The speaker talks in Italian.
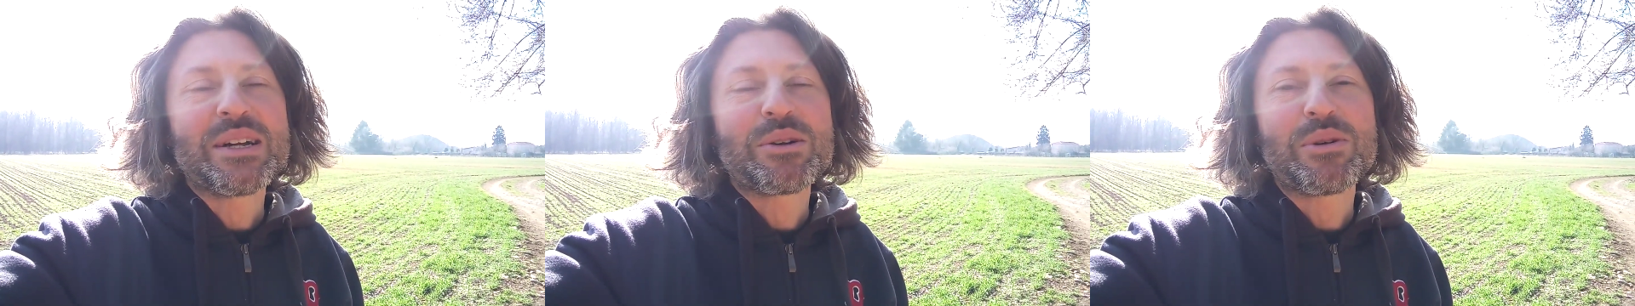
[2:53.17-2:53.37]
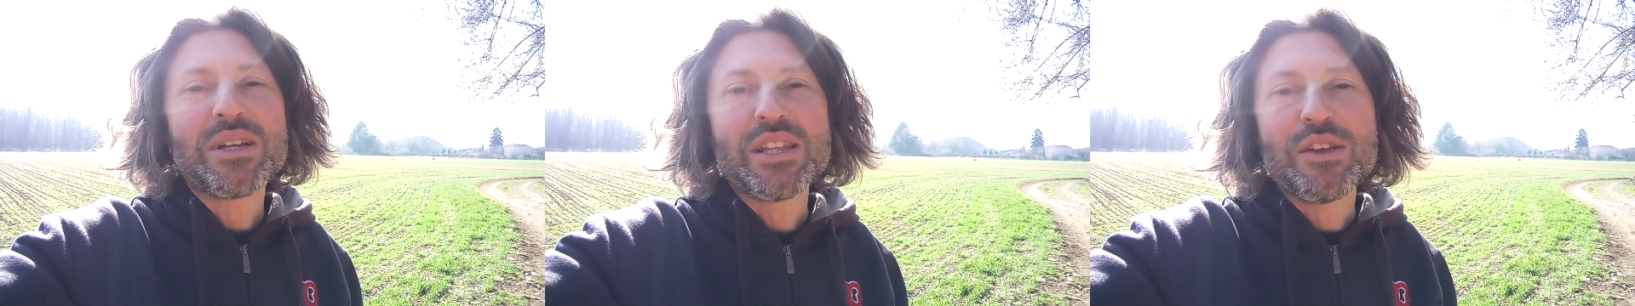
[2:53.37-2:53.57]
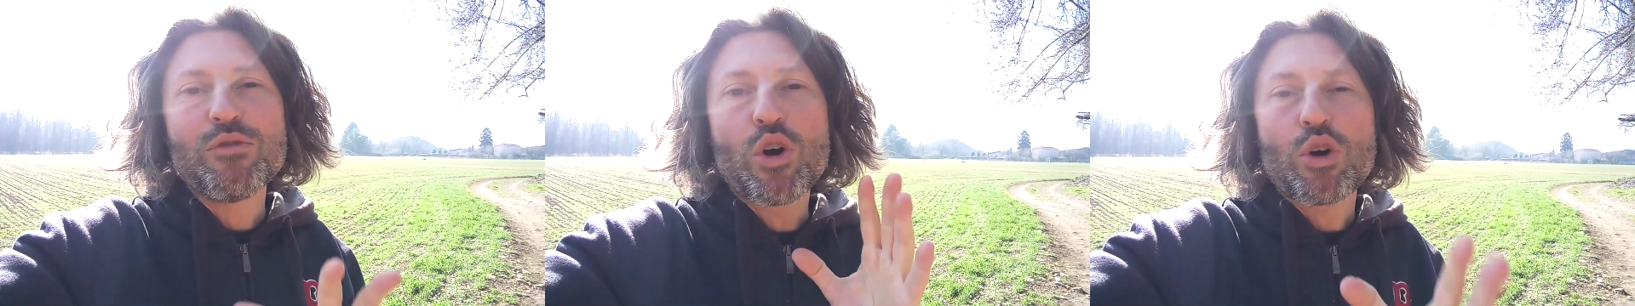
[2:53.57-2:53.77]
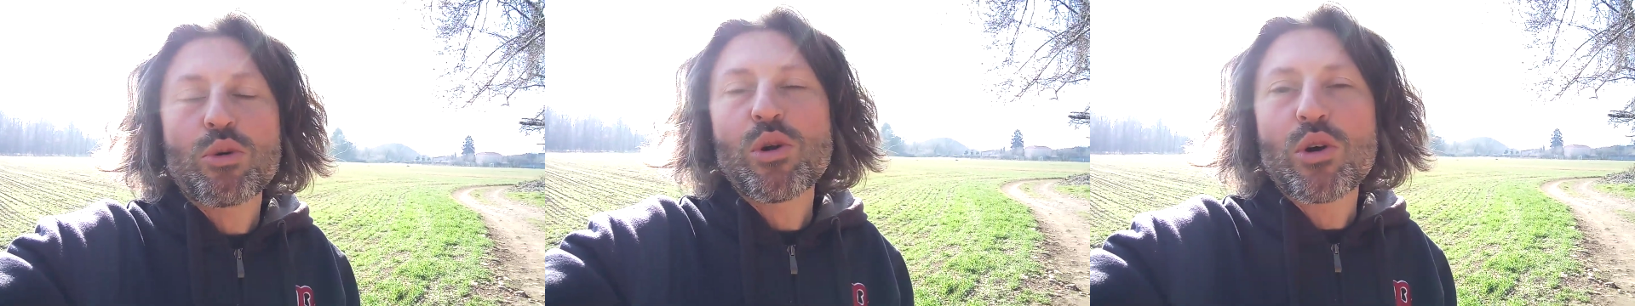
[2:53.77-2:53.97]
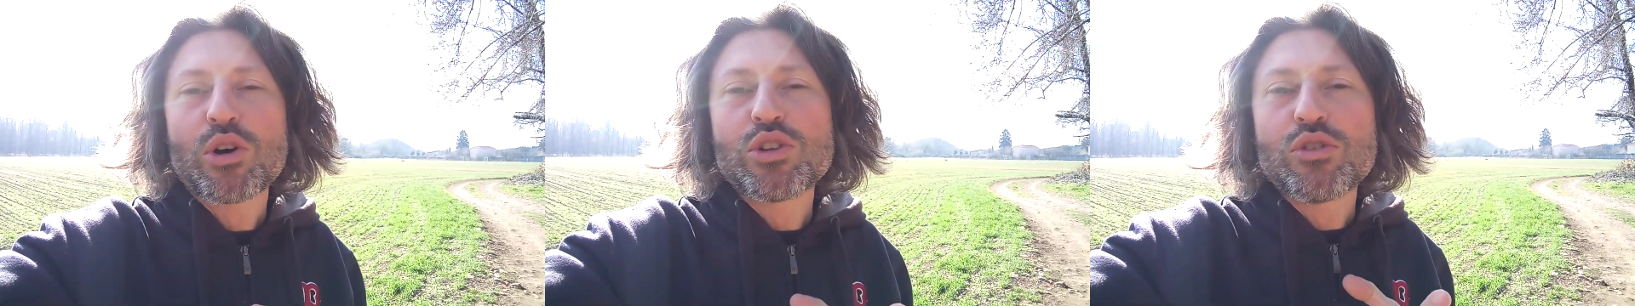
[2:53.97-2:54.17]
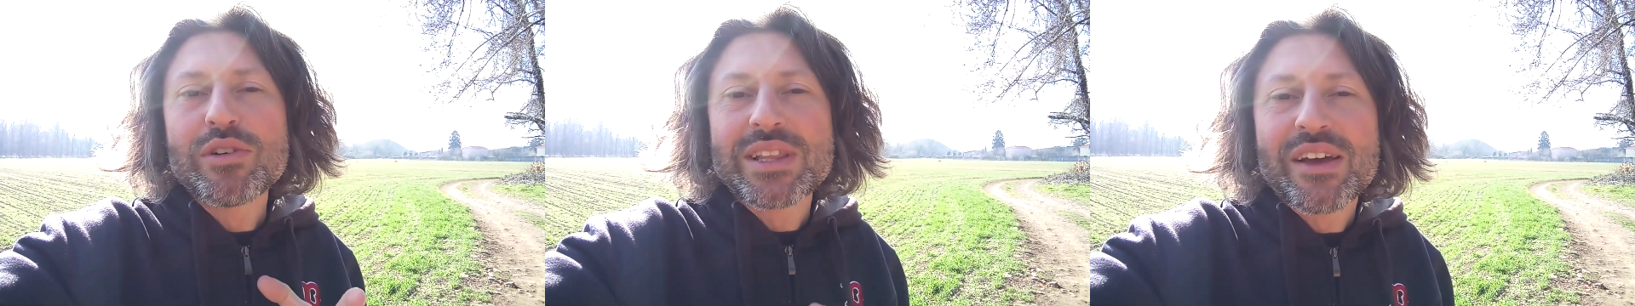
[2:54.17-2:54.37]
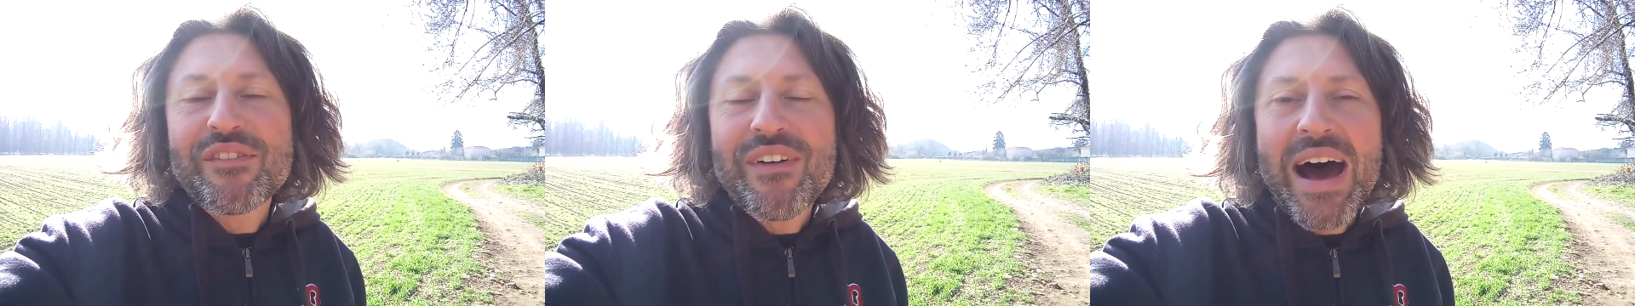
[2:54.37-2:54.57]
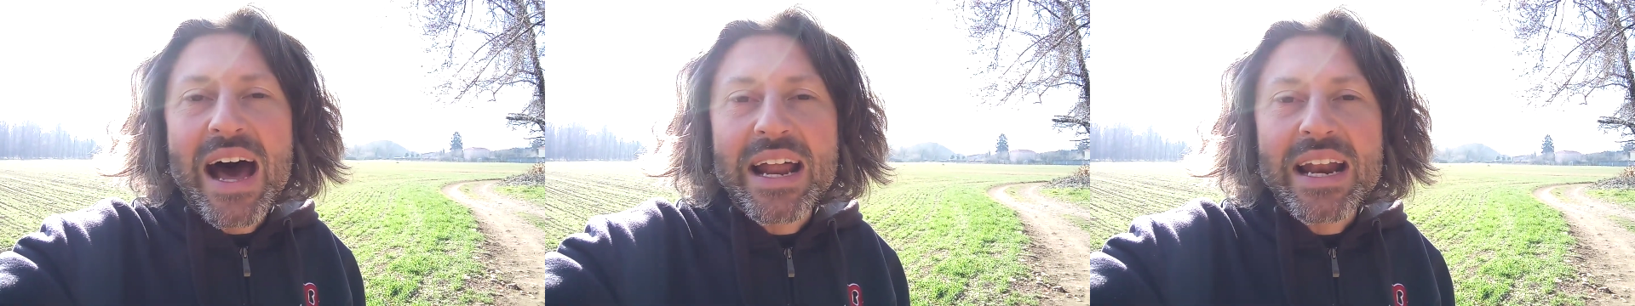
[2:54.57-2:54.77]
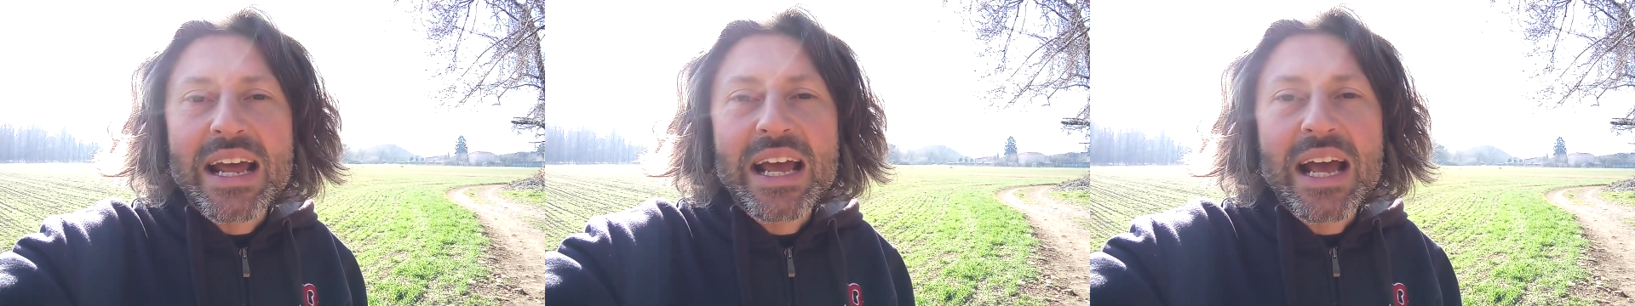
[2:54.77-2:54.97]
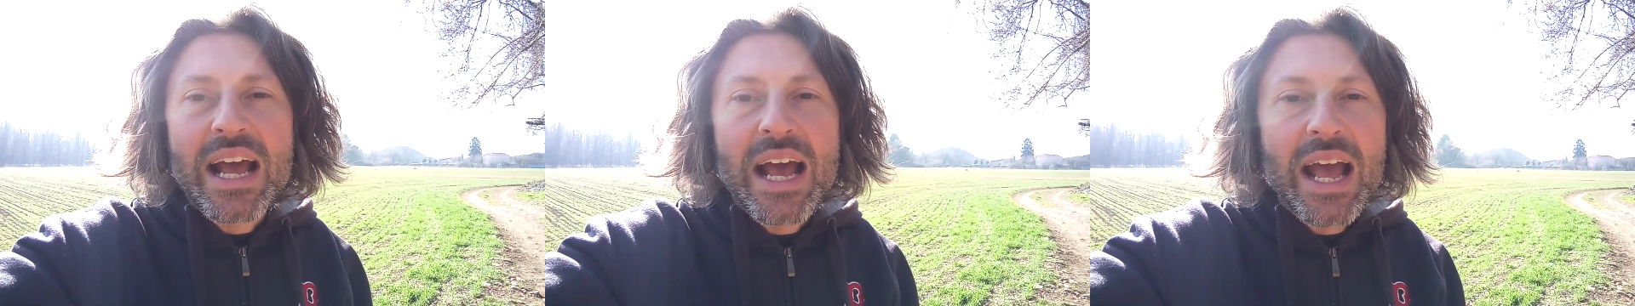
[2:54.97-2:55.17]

quindi voi quello che dovete fare